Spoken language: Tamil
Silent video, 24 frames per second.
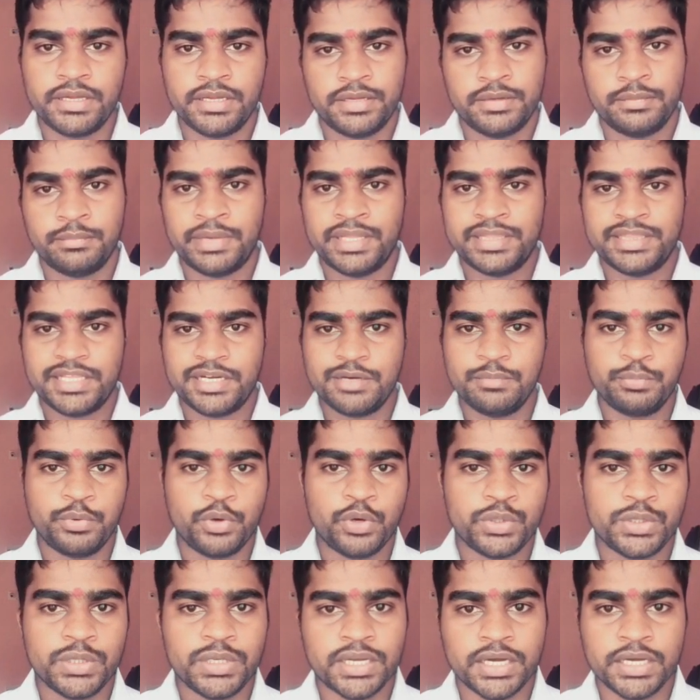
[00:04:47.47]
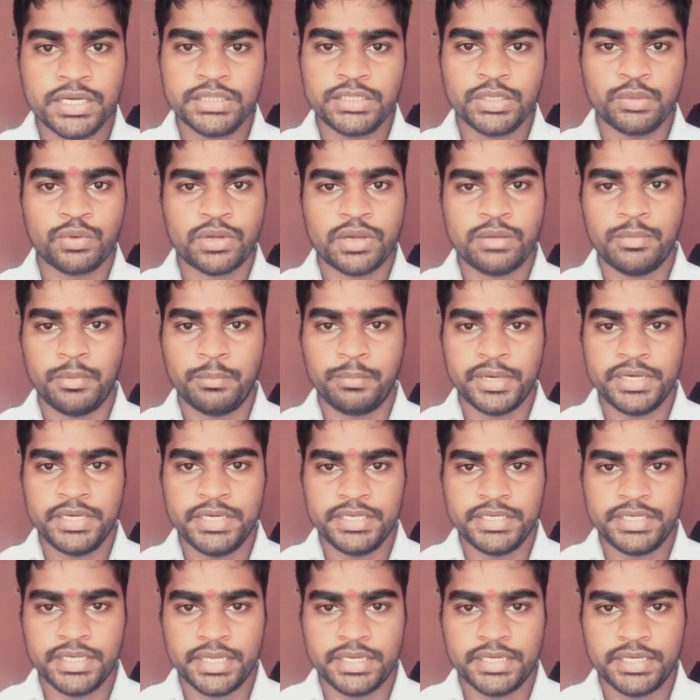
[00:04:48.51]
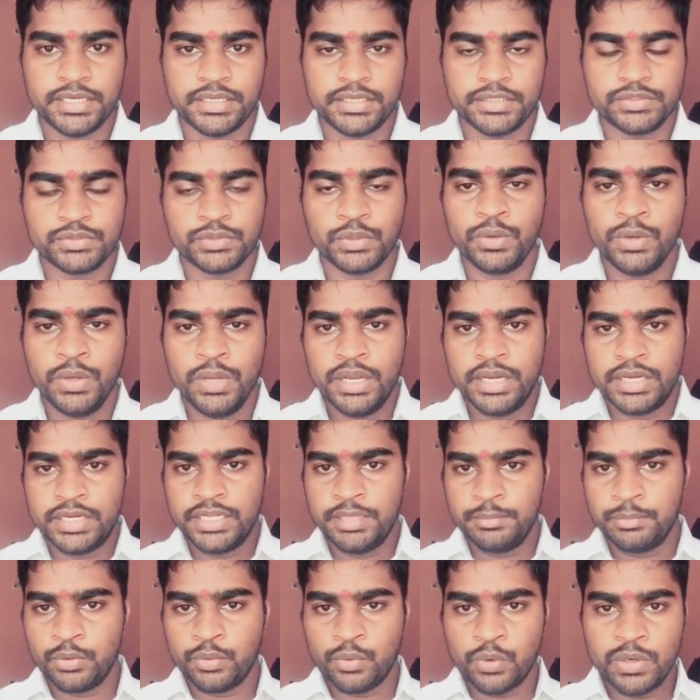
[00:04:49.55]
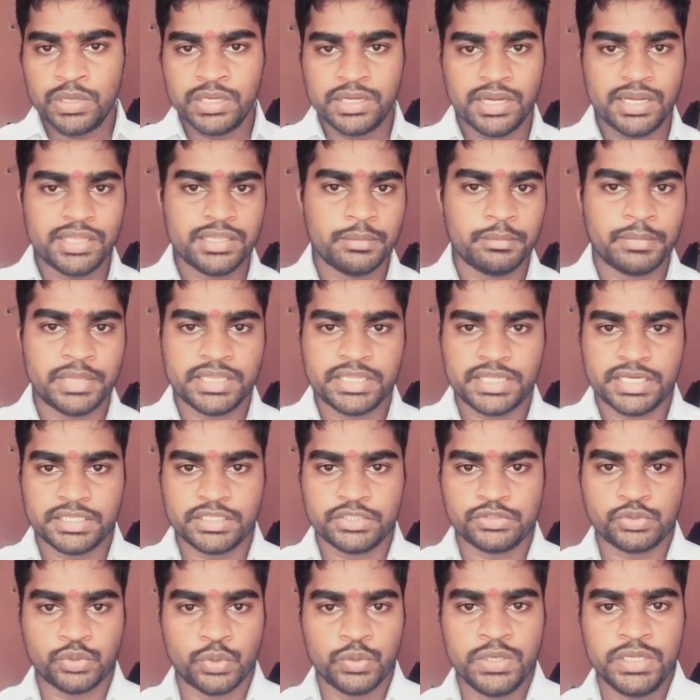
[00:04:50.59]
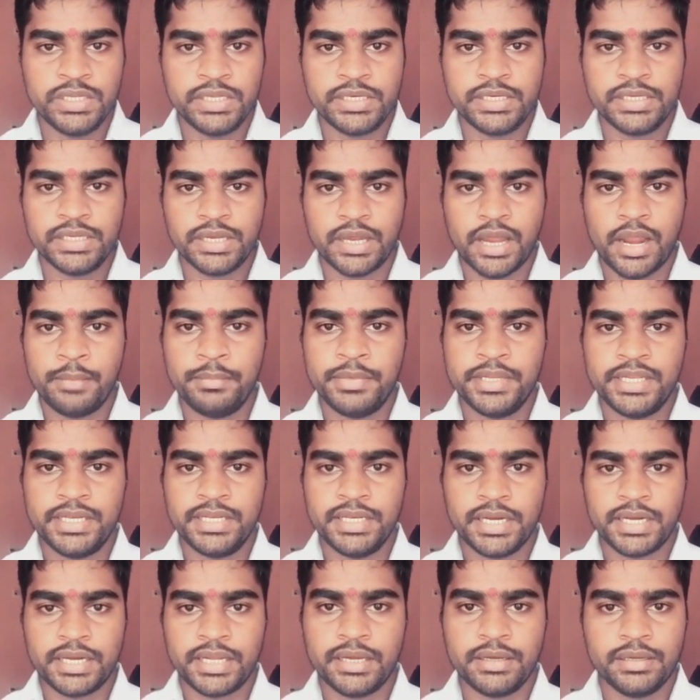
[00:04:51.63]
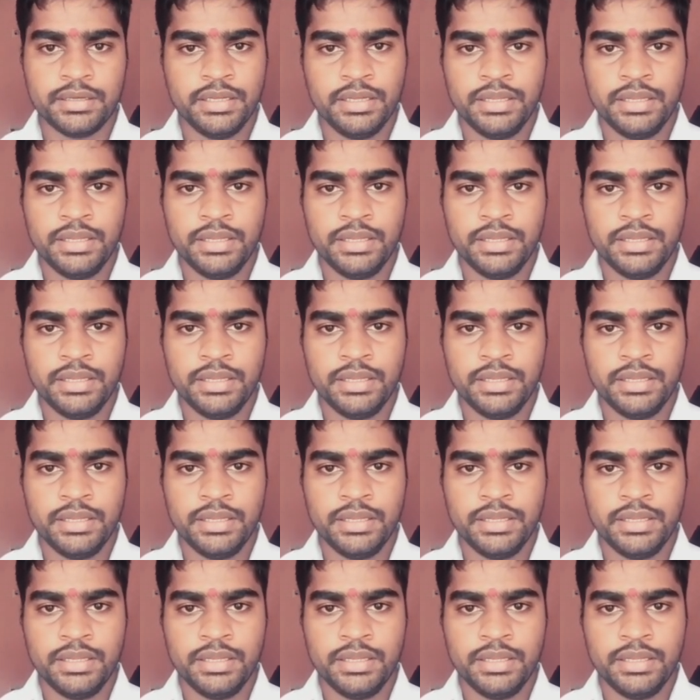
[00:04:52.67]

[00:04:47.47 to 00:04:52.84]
மந்திரம் போட்டு நகுத்த விடாமல் பண்ணிட்டாரு ஸோ நீ இப்போ ஒழுங்காக இந்த மந்திரத்தை சொல்லிடு அப்படி இல்லைன்னா